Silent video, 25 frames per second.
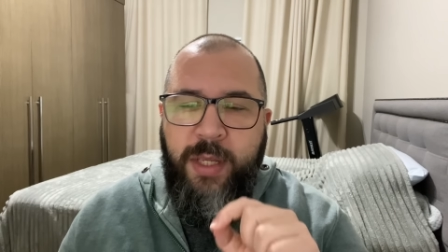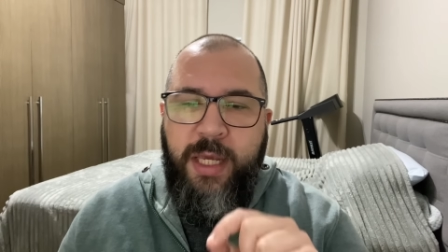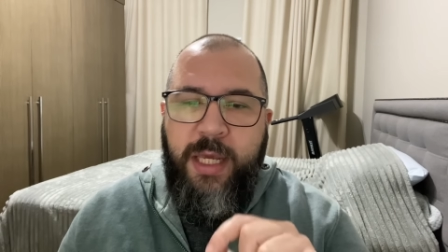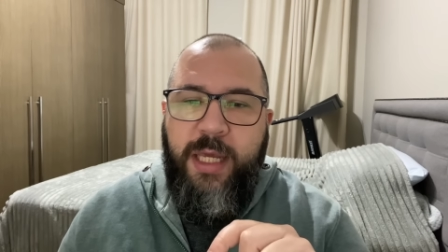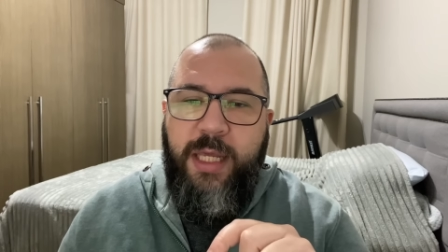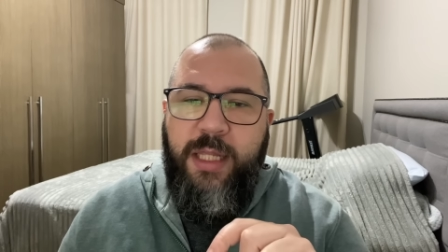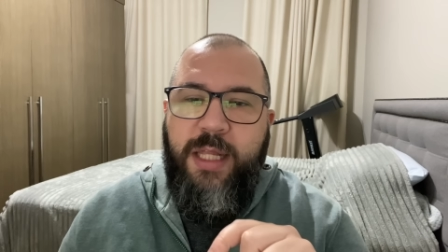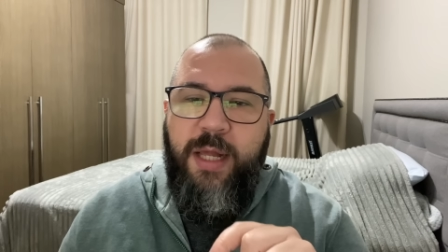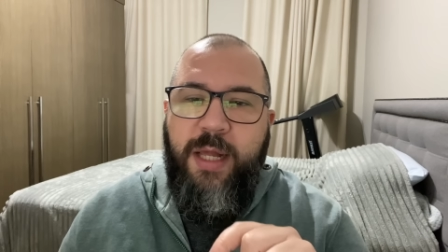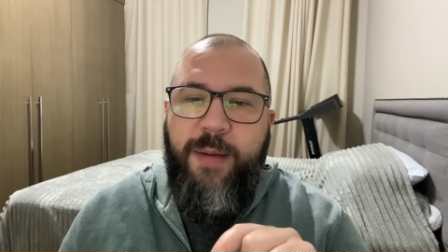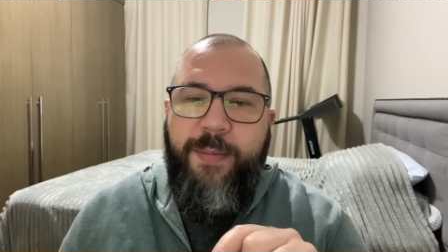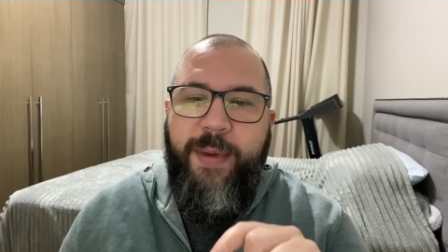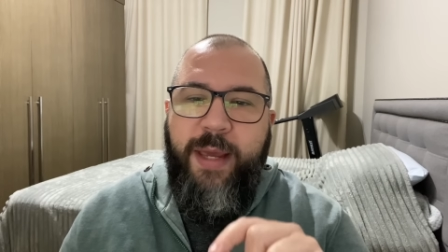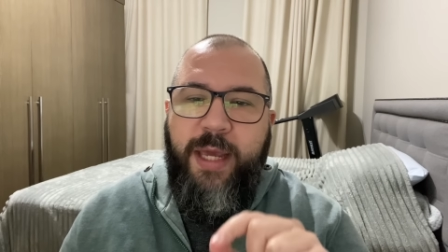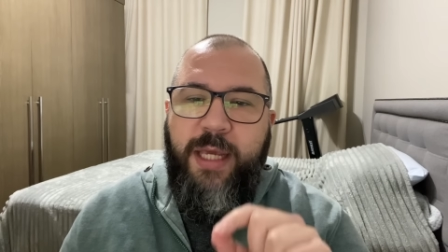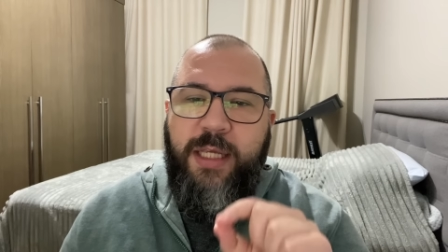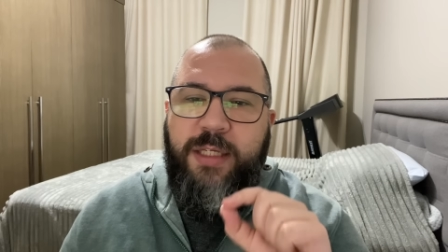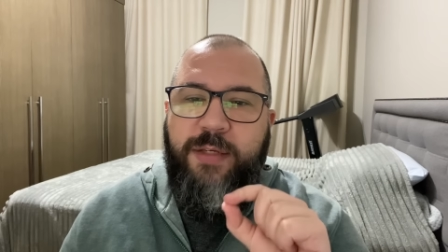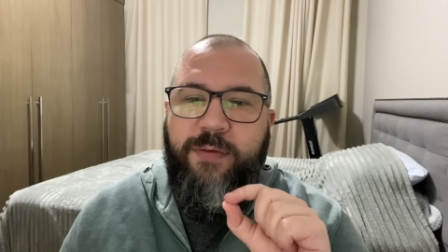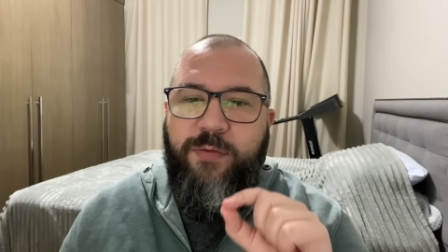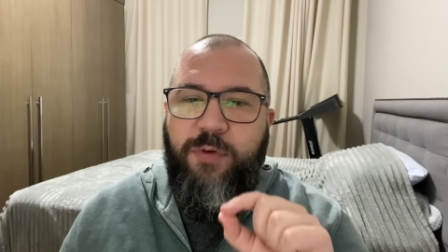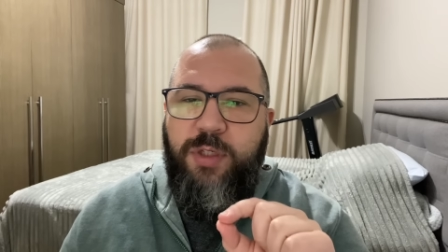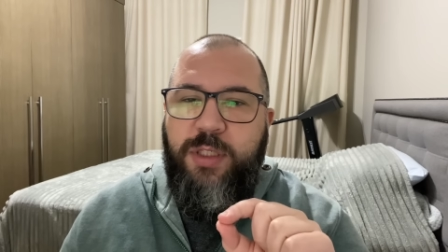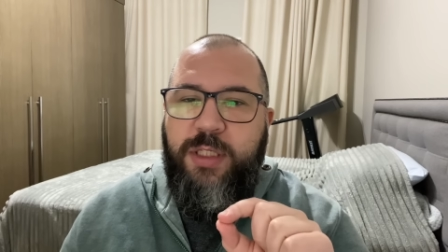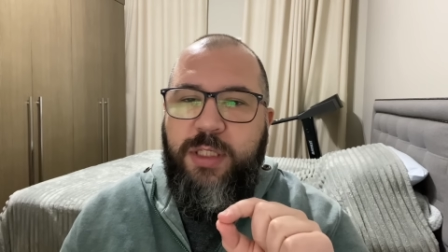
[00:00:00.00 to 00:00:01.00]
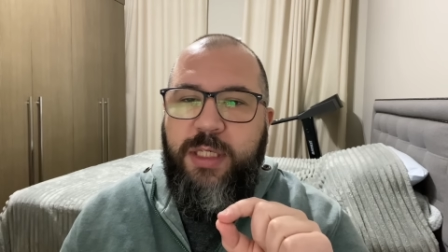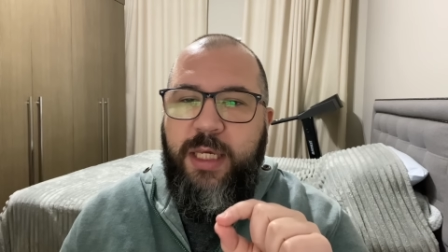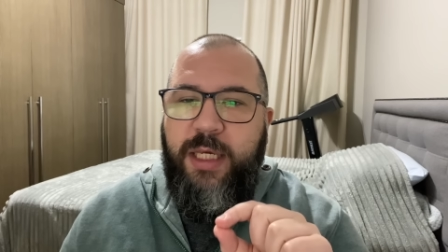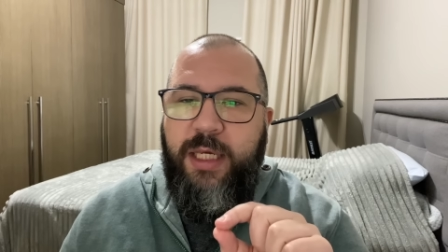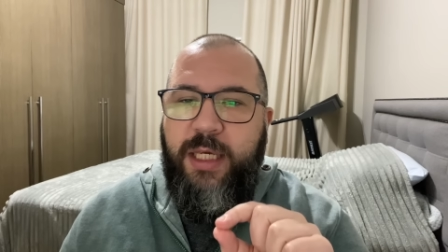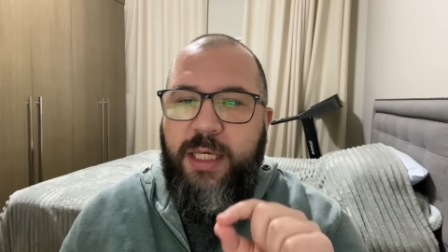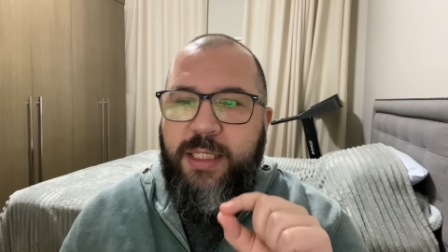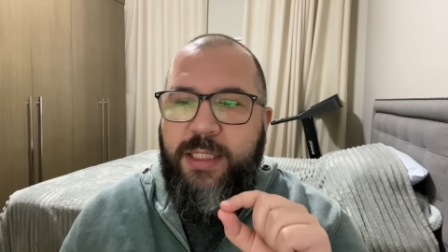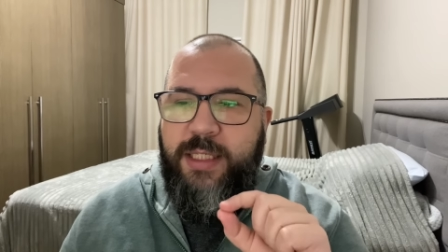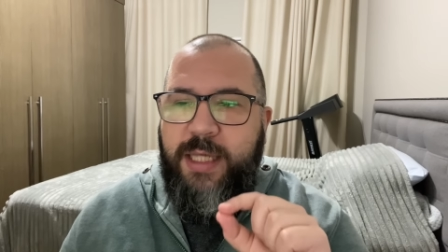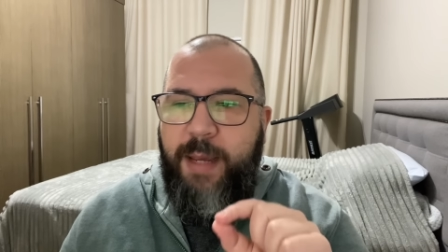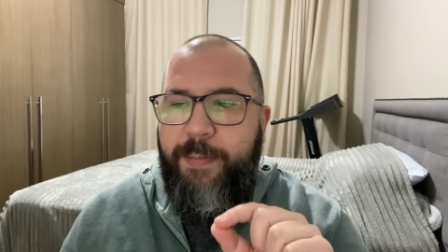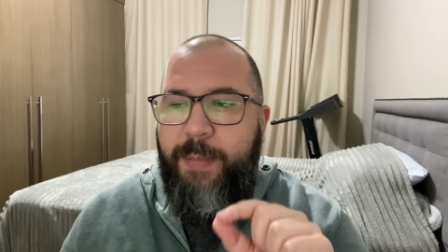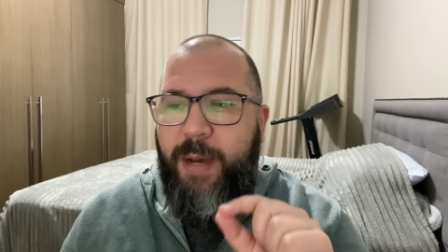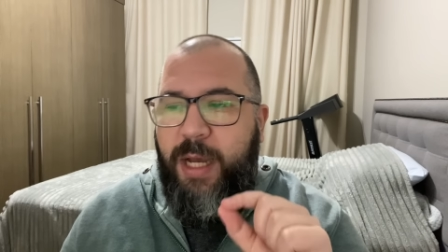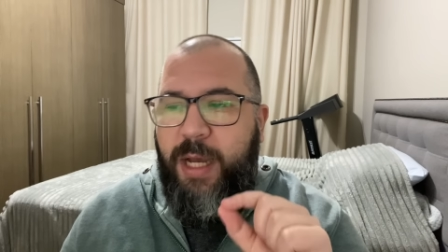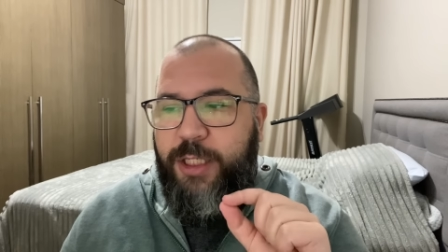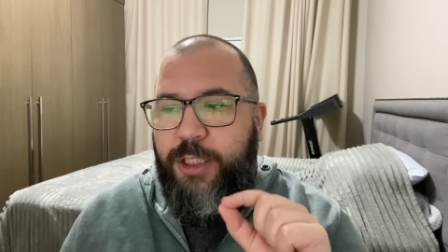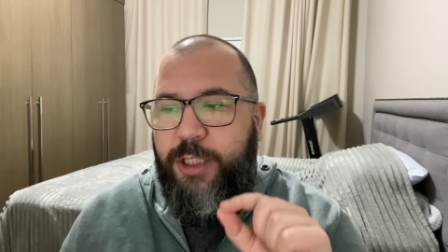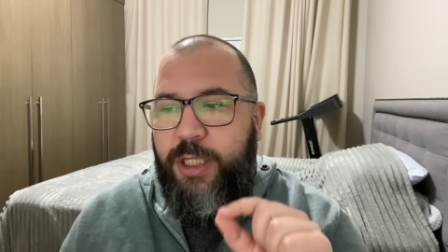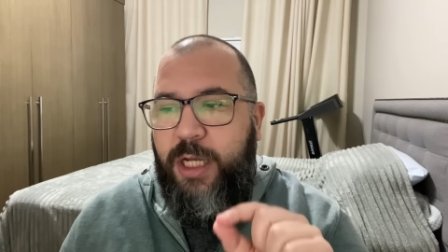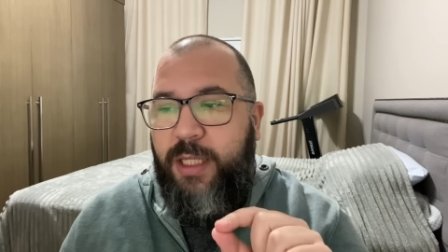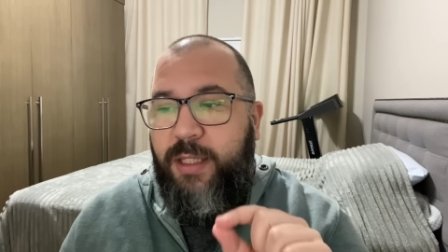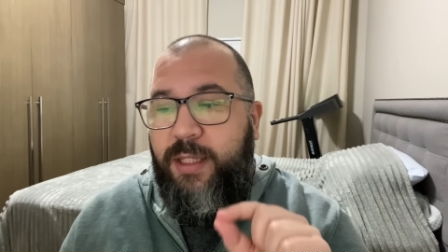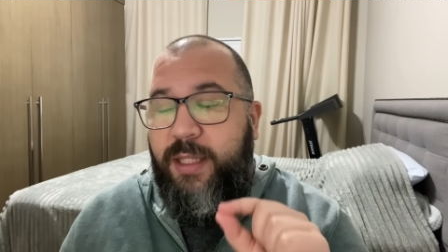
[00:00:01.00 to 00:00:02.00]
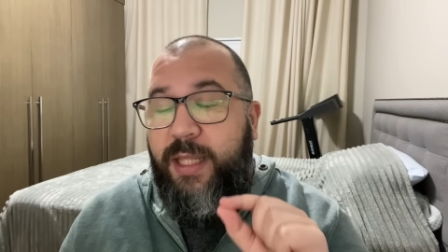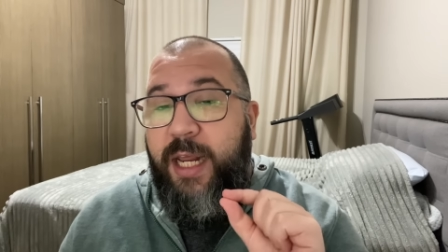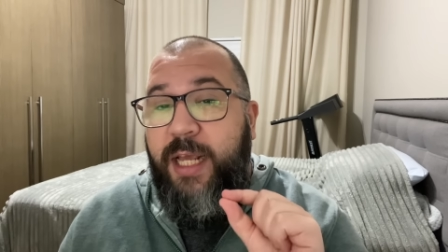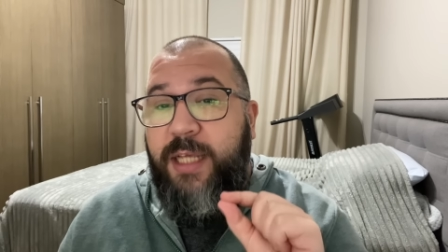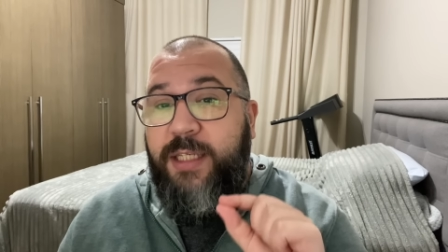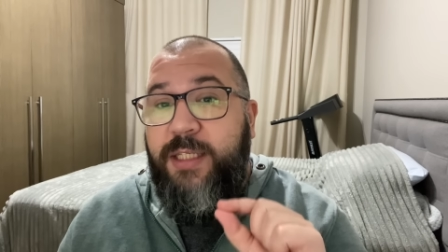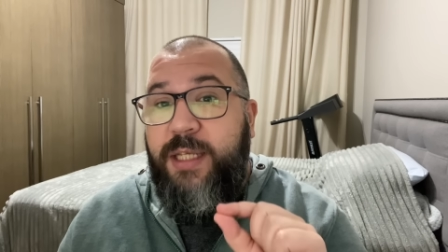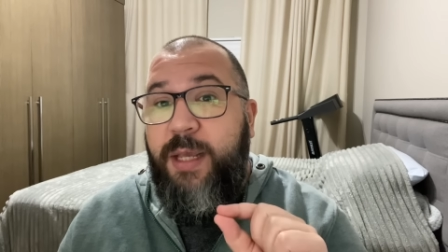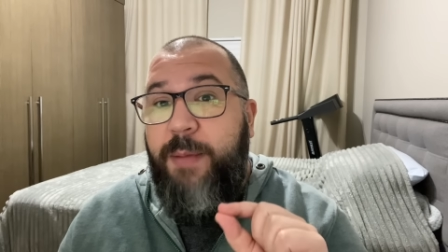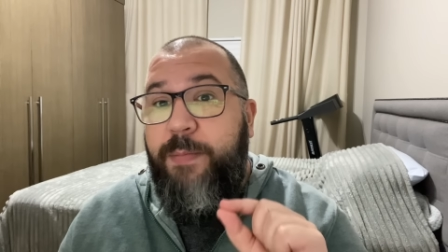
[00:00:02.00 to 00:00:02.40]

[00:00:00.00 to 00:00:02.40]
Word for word: E também, se você quiser baixar três